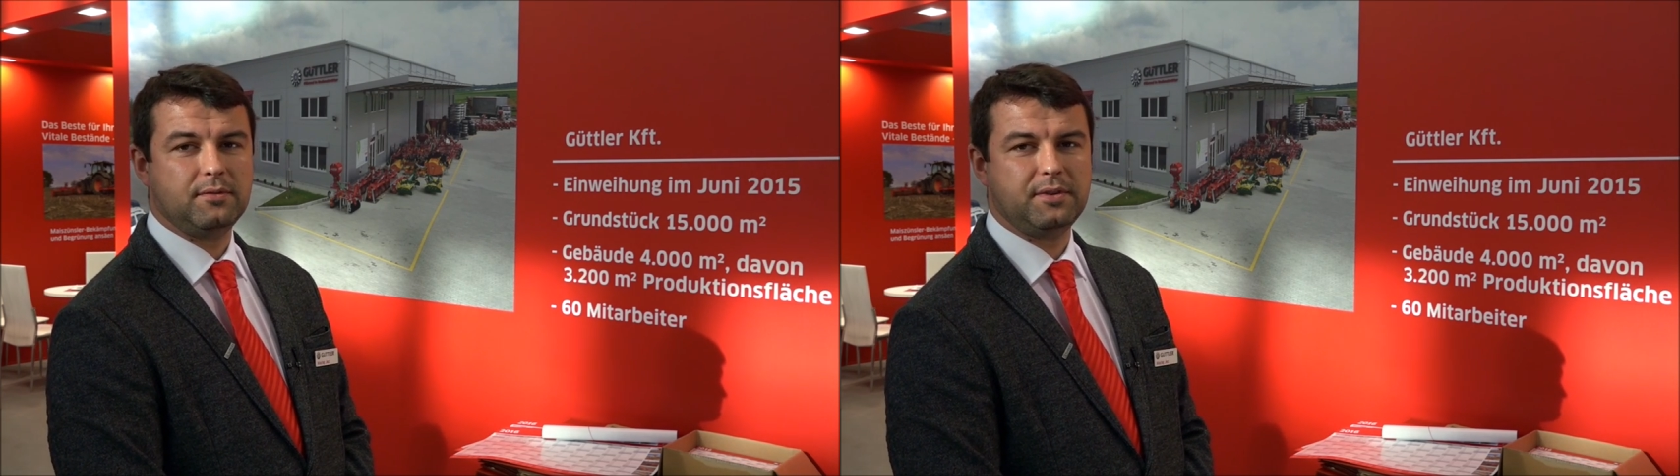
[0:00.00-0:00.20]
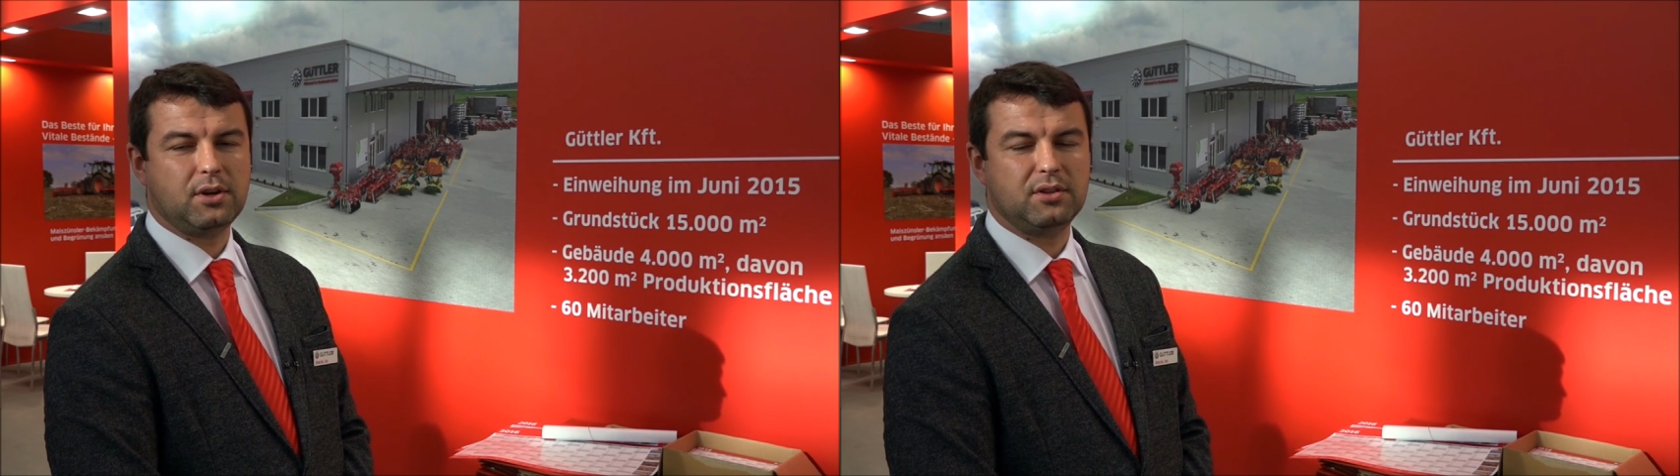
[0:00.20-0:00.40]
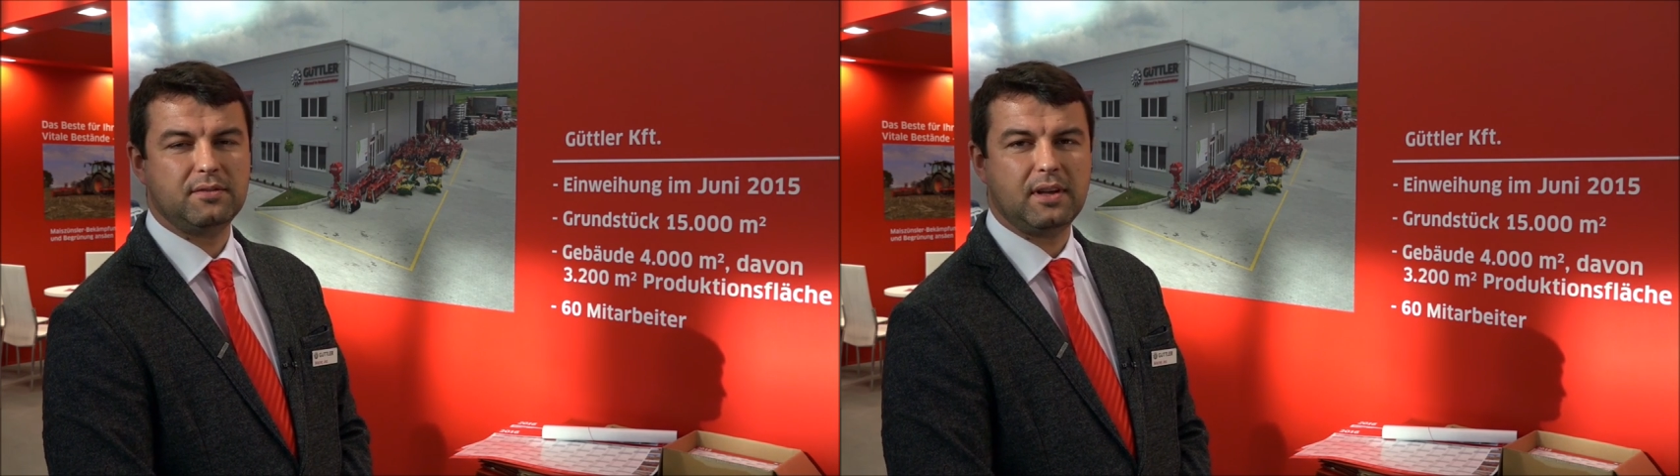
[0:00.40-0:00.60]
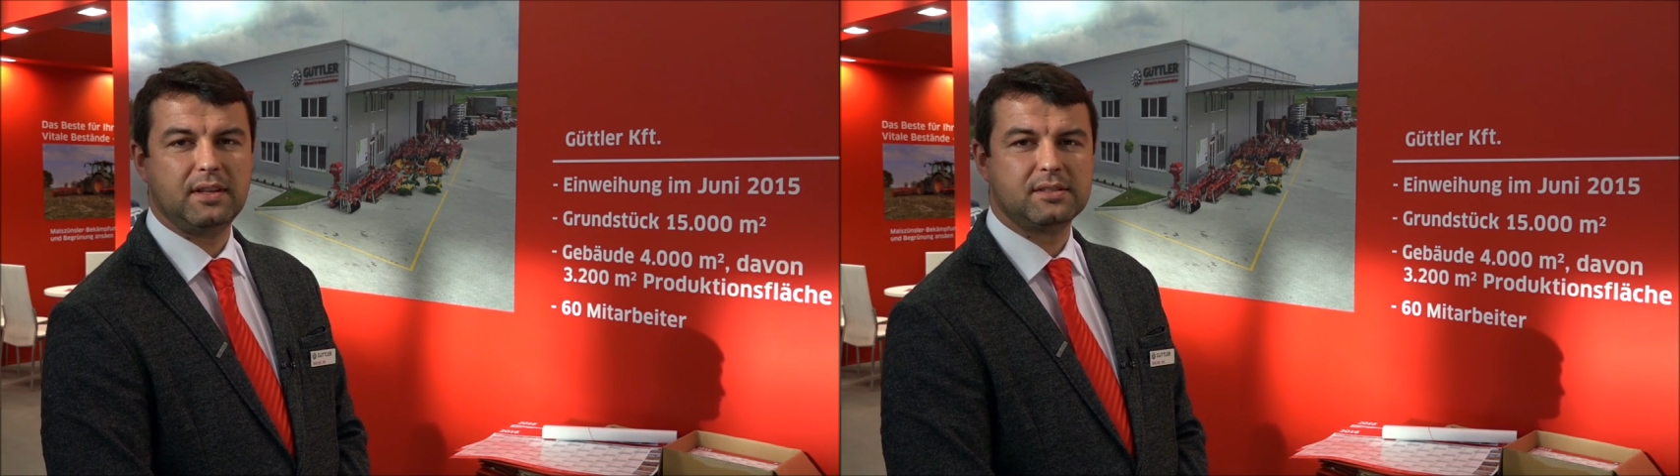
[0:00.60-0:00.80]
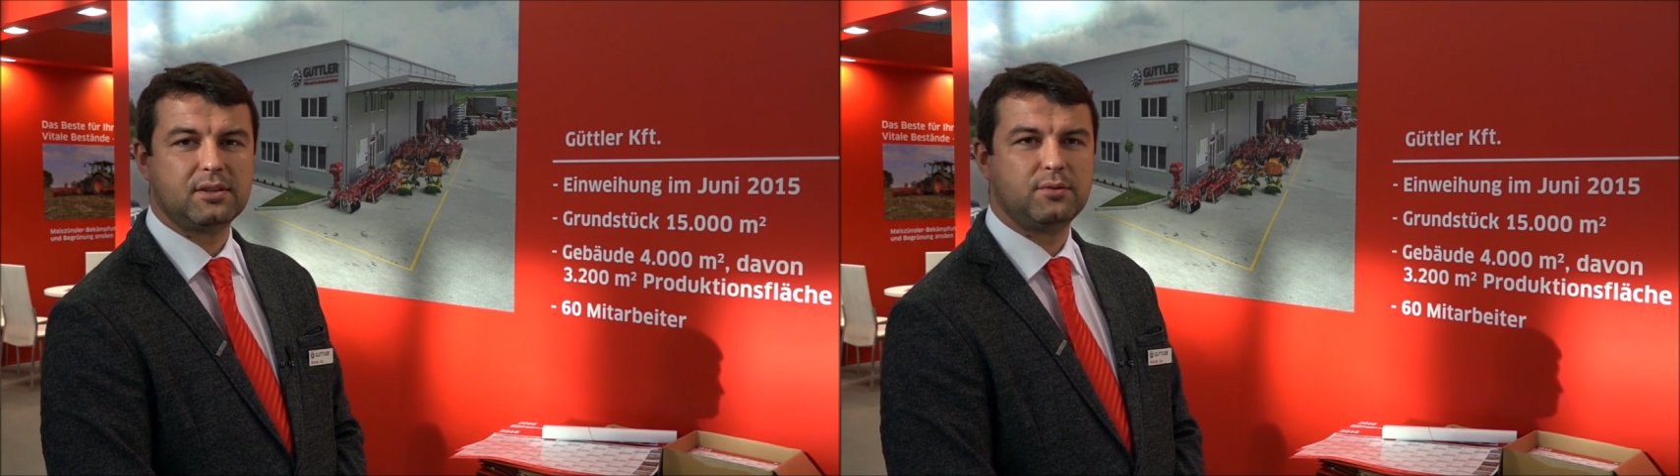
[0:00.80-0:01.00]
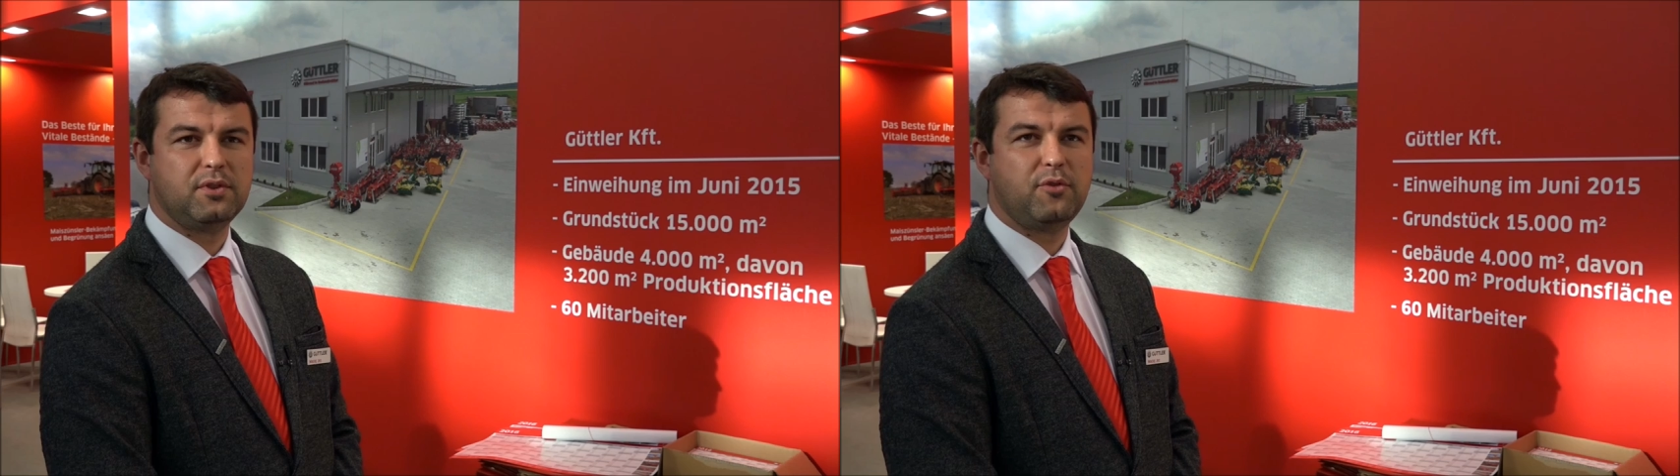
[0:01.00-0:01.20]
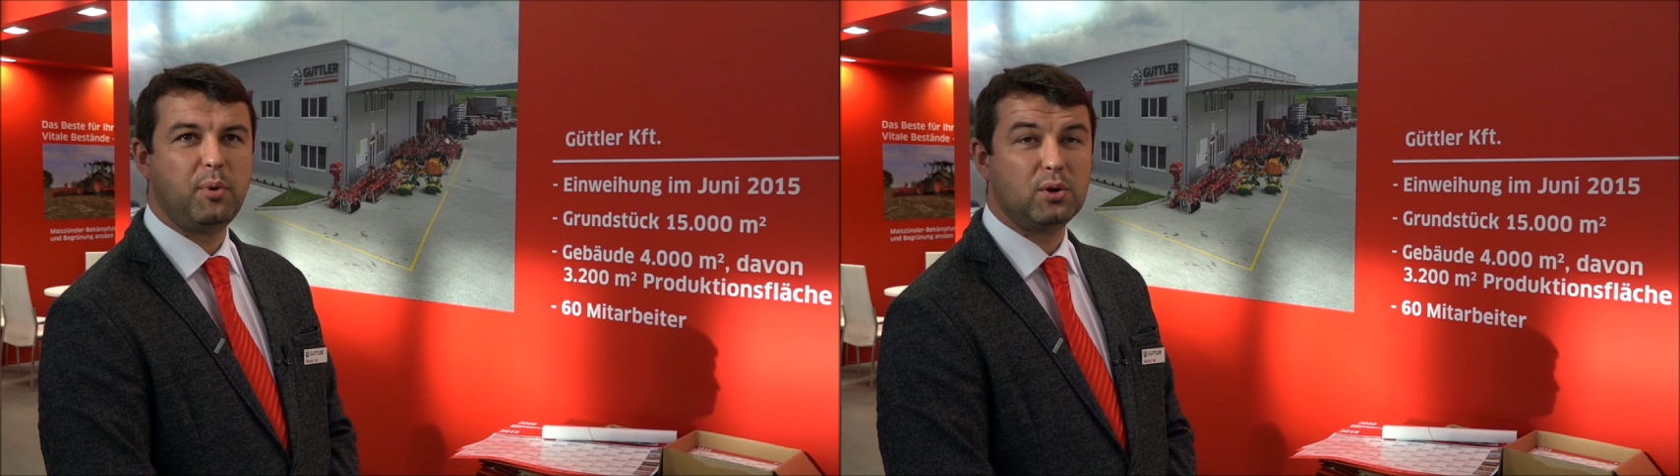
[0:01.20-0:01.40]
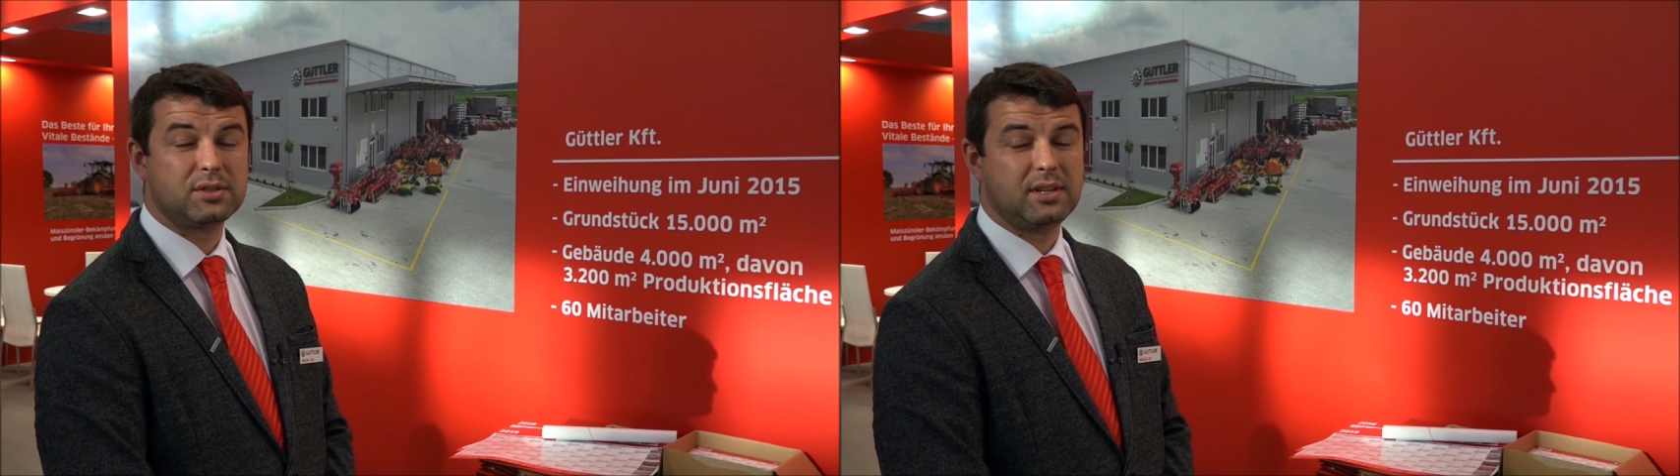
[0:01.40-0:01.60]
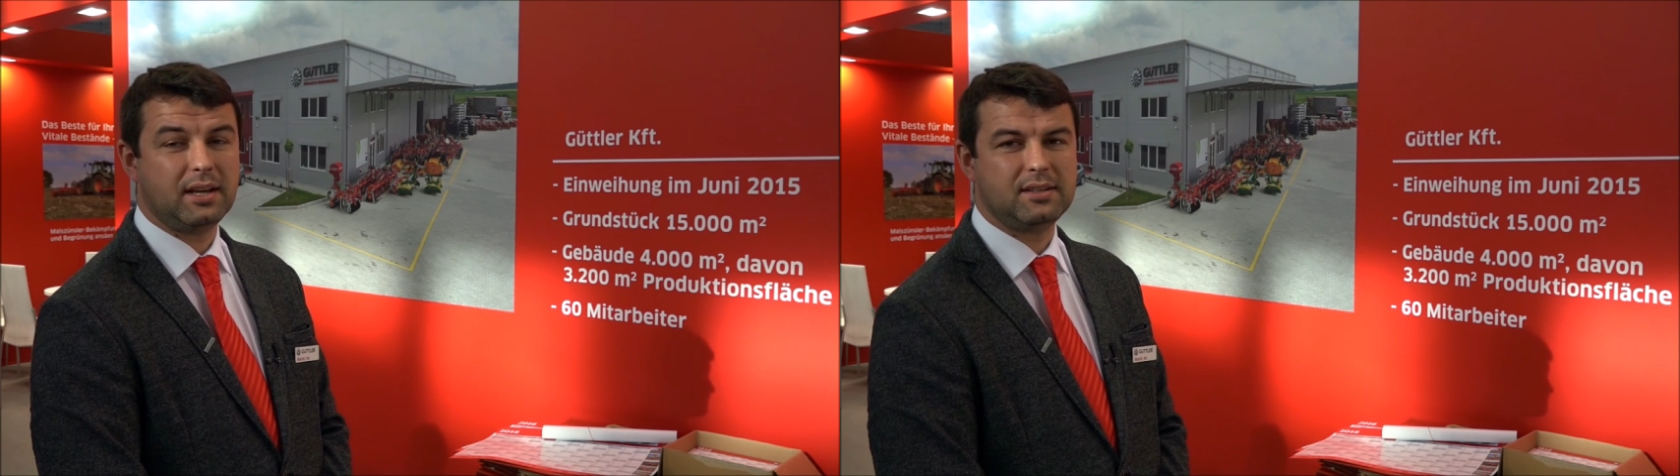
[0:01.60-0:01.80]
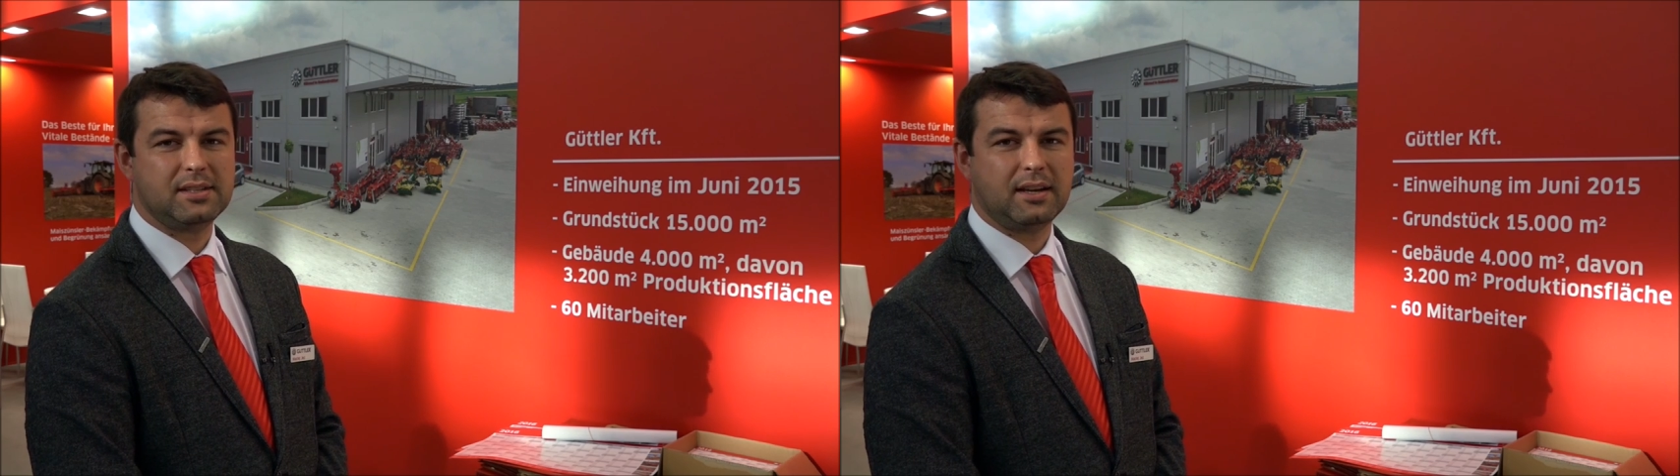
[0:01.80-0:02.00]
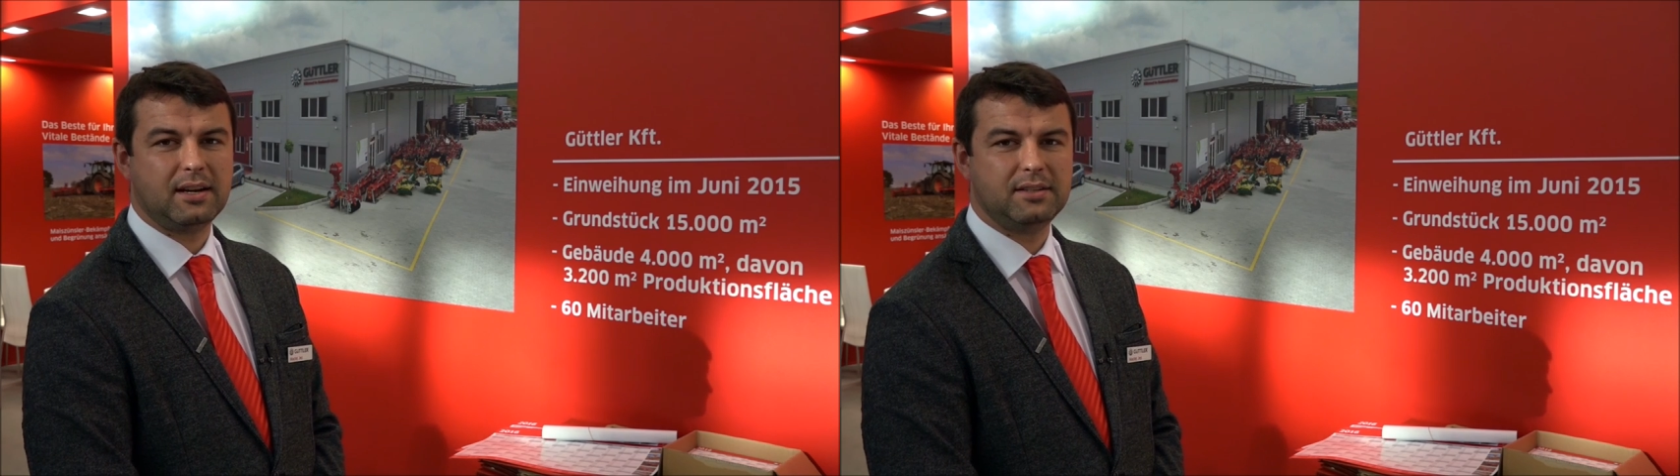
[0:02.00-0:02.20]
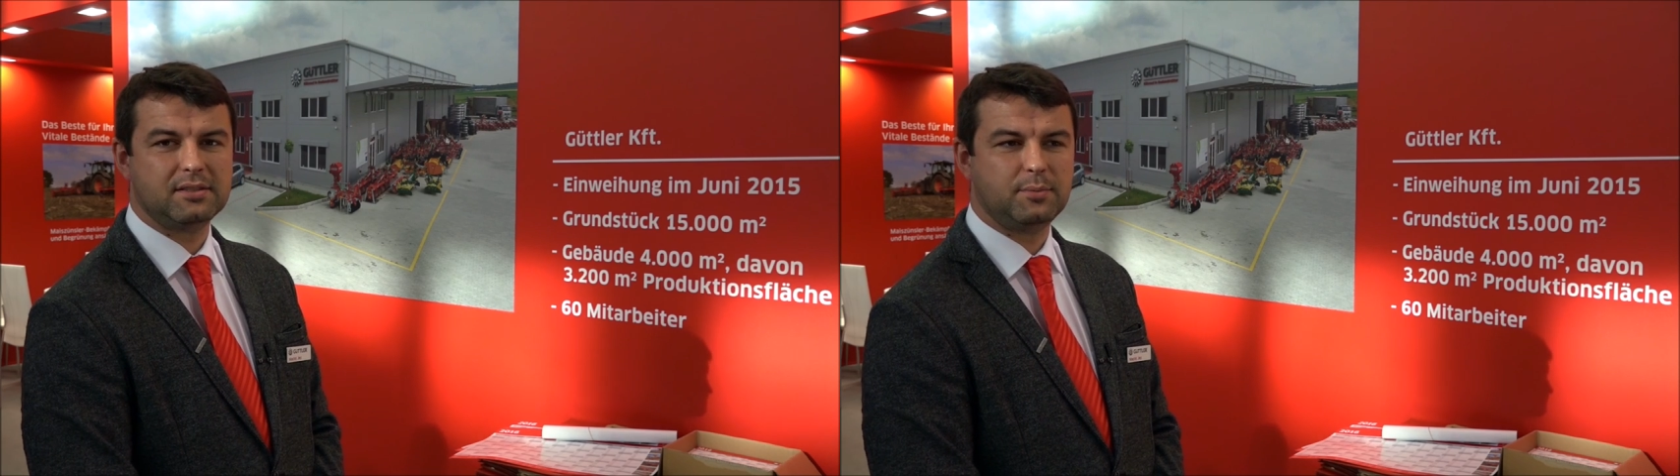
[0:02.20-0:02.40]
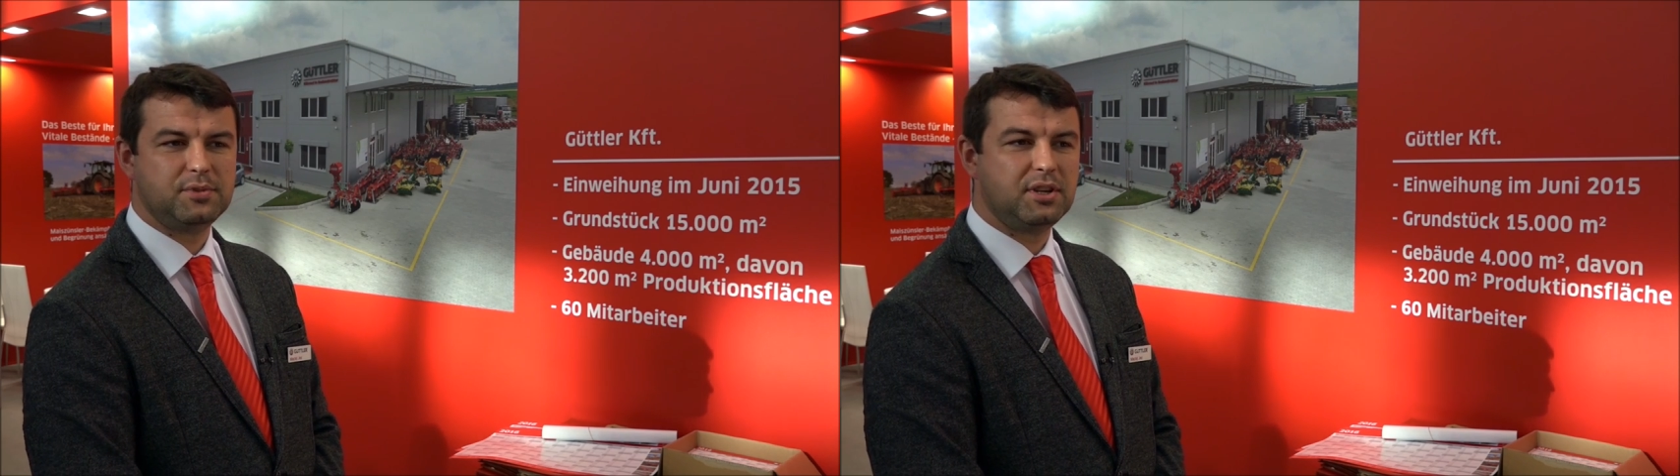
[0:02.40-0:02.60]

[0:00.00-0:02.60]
wykonywane zarówno w Polsce, jak i za granicą.